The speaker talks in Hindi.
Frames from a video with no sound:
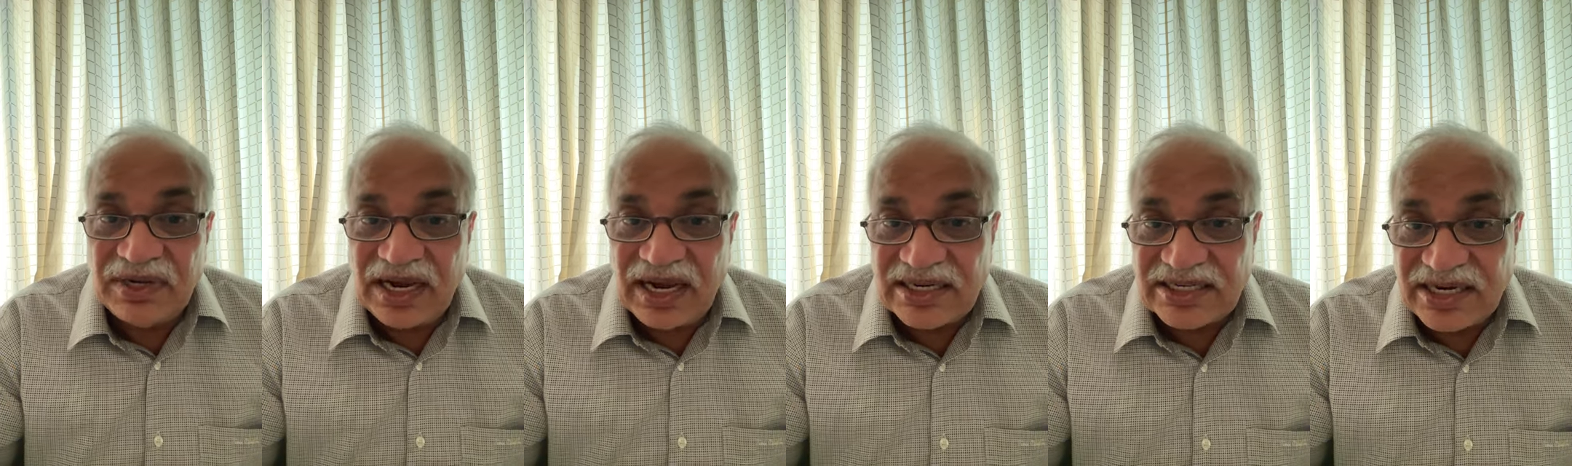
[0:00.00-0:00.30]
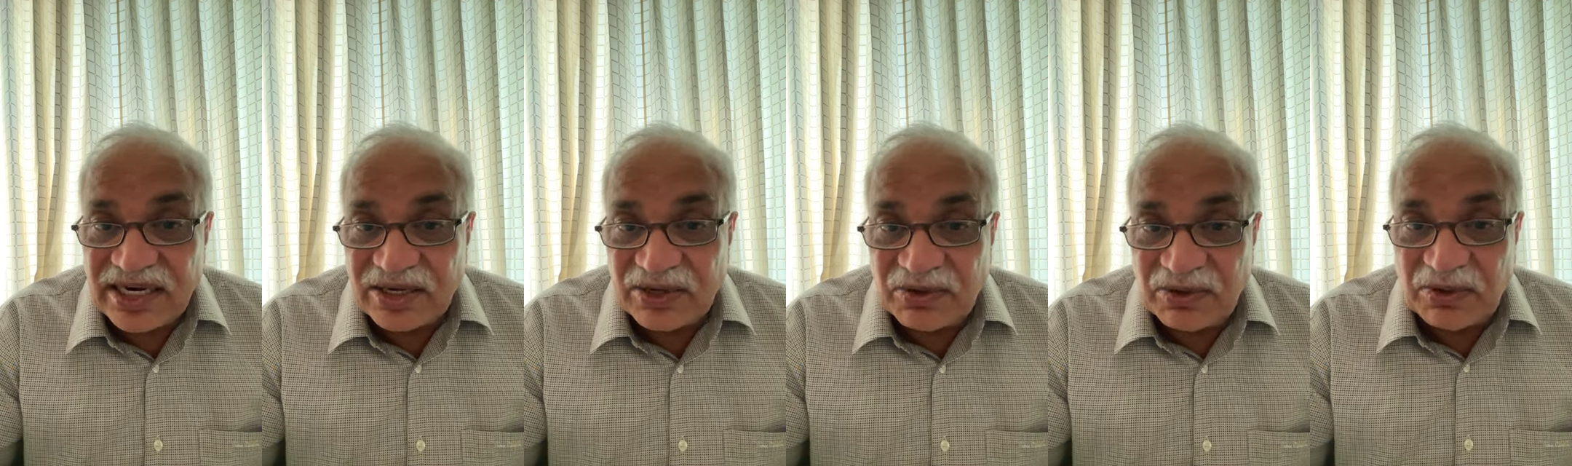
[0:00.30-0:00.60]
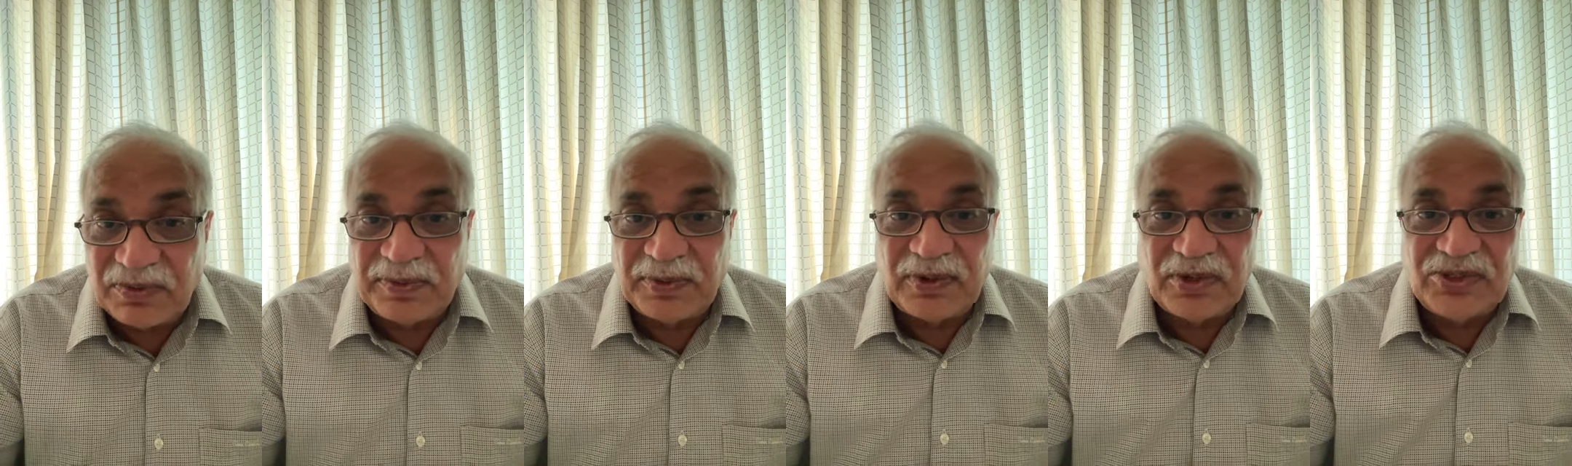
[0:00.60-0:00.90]
ऐसे
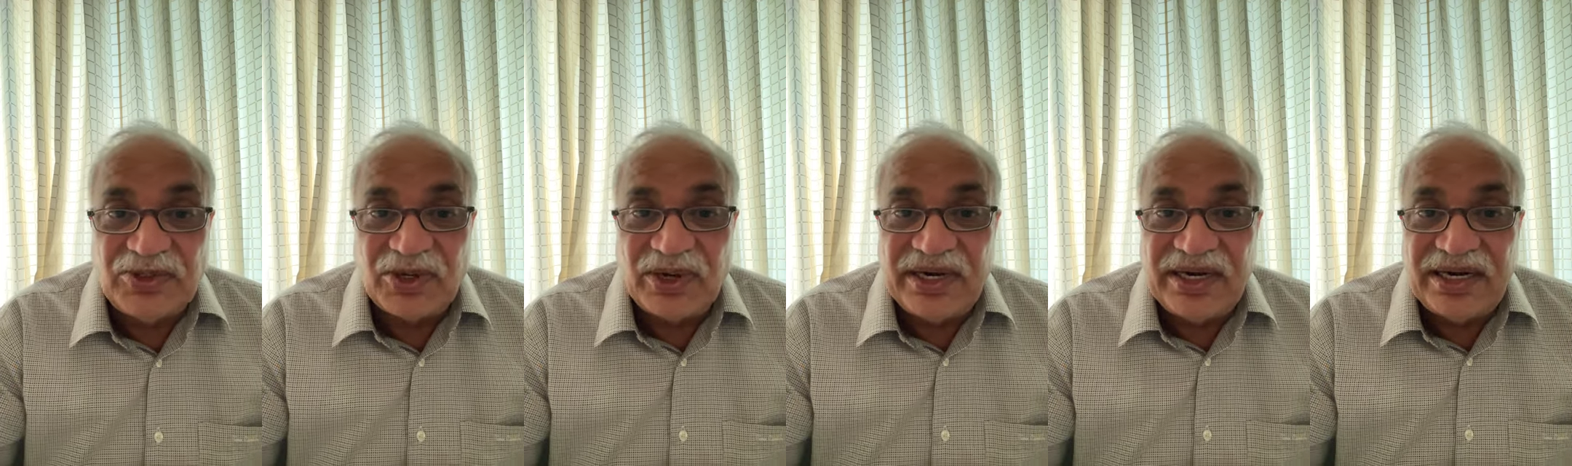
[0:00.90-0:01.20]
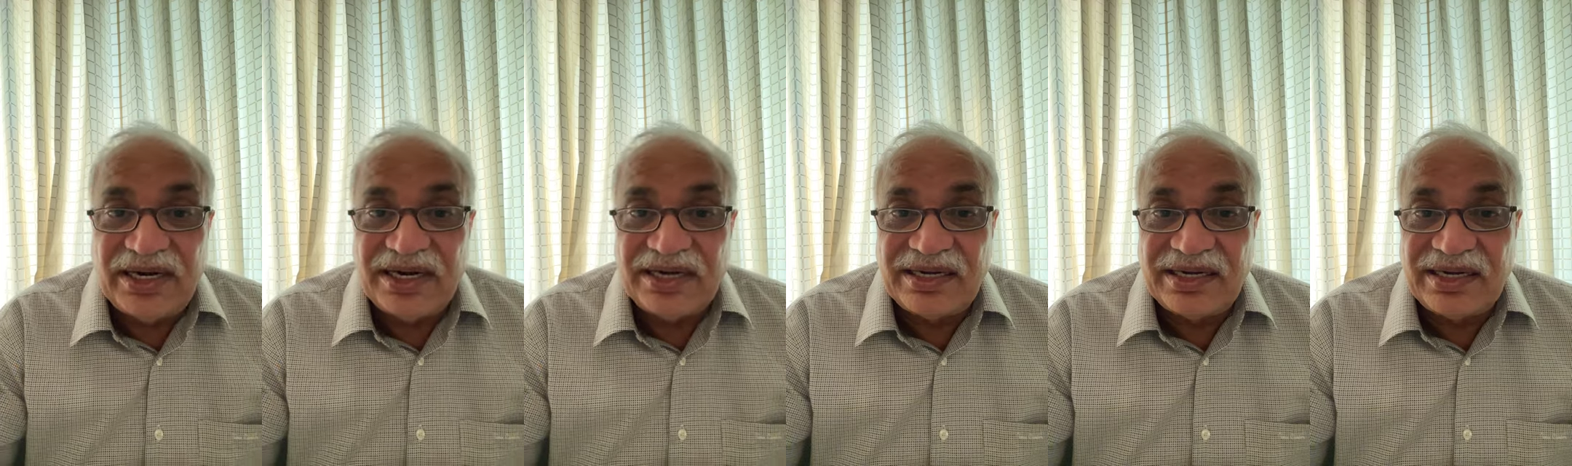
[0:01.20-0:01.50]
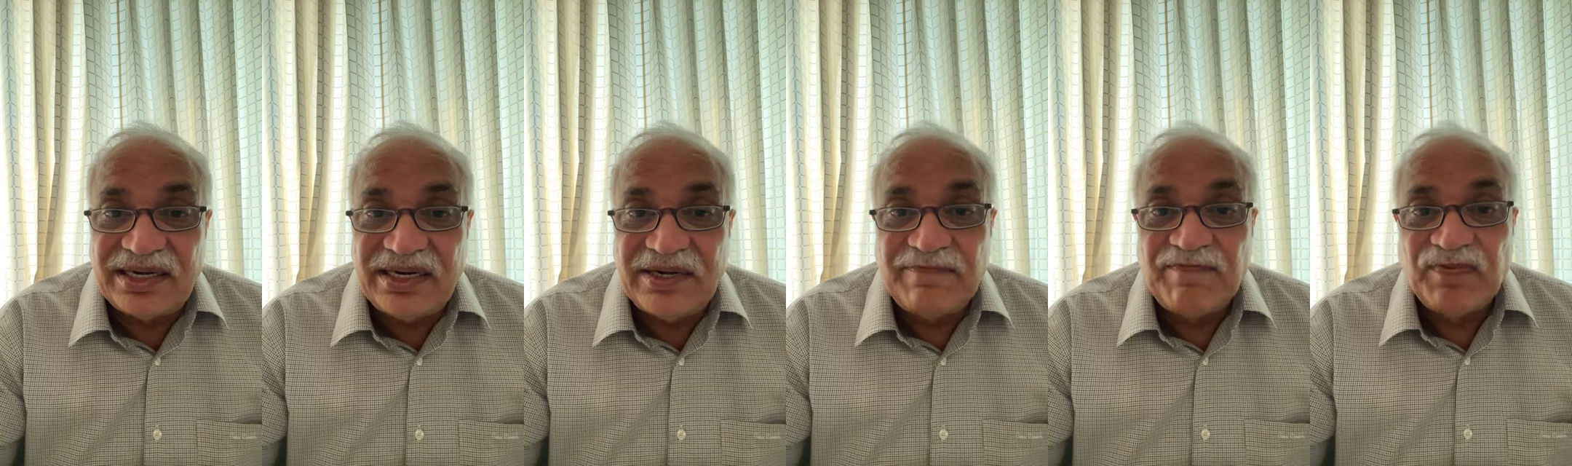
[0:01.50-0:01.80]
ग्रुप को ज्वाइन ना
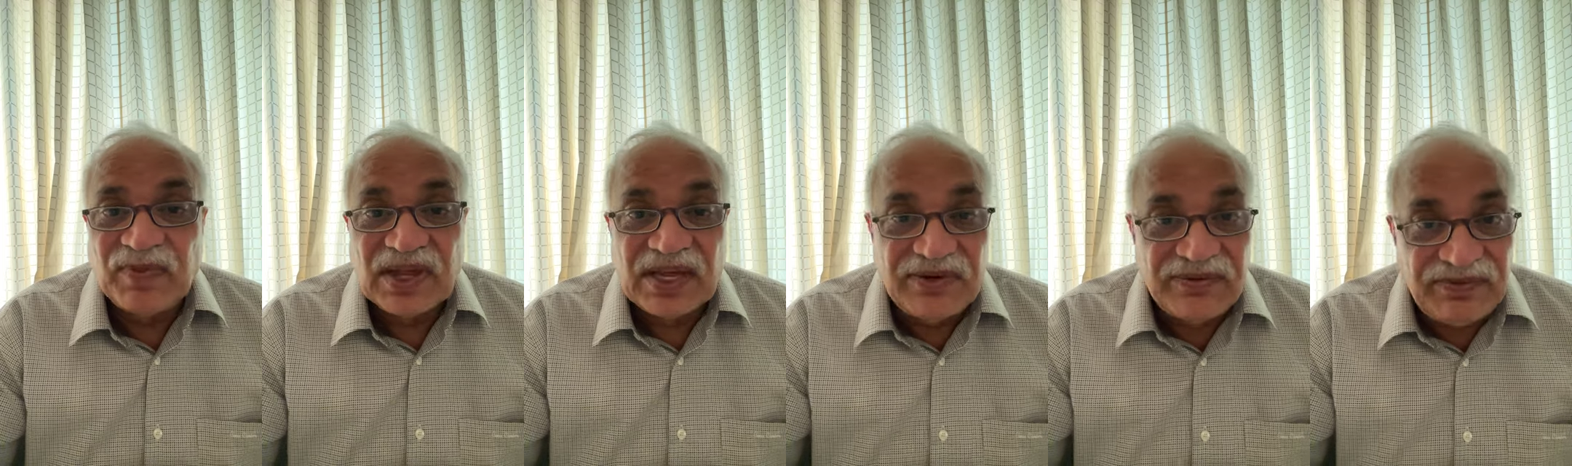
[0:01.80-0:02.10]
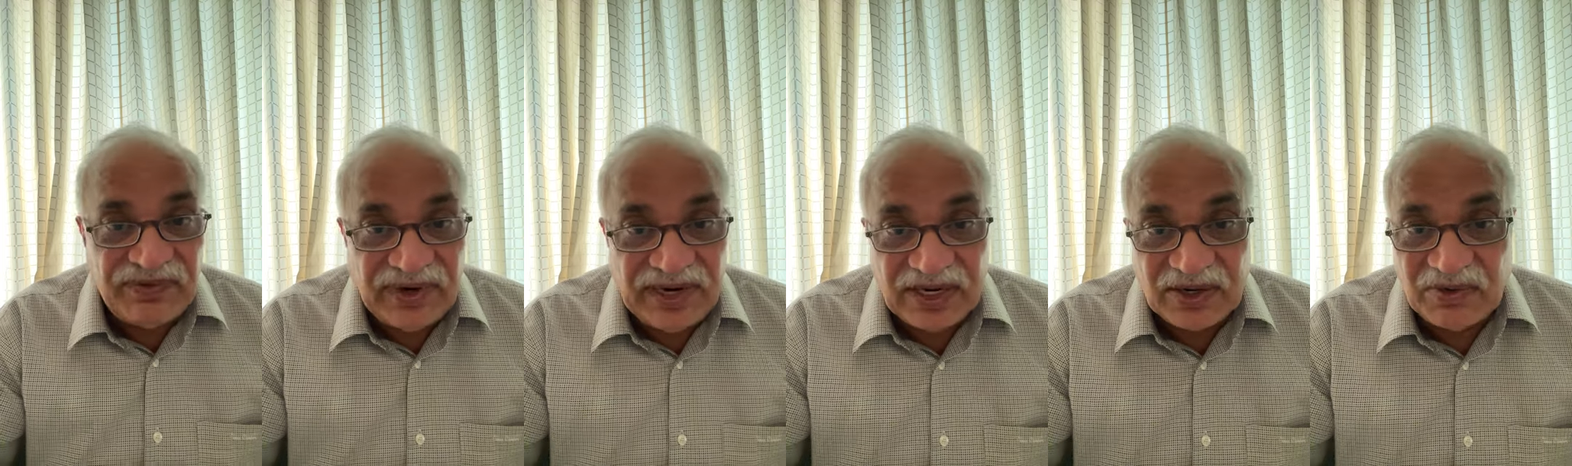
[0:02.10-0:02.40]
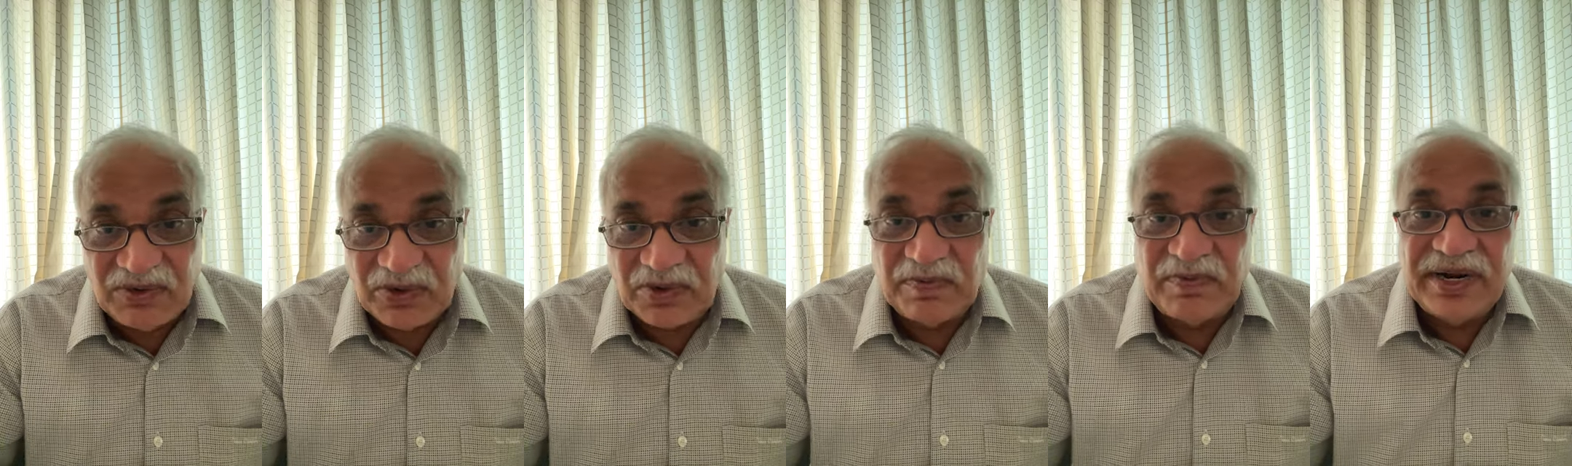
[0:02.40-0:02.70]
करें फेक
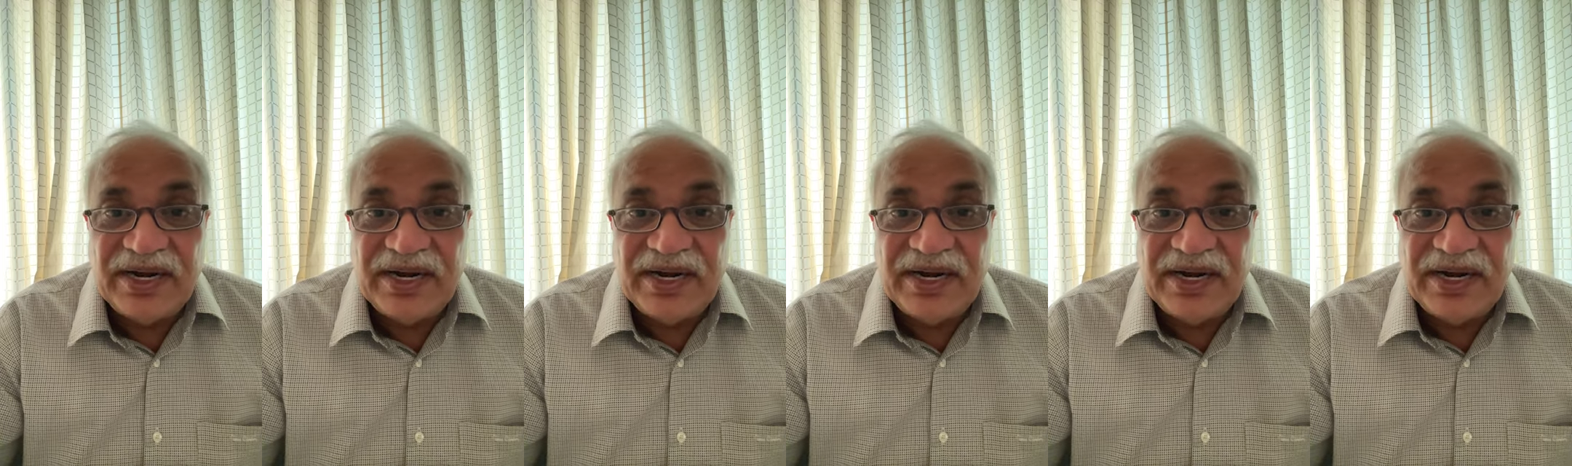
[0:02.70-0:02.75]
ग्रुप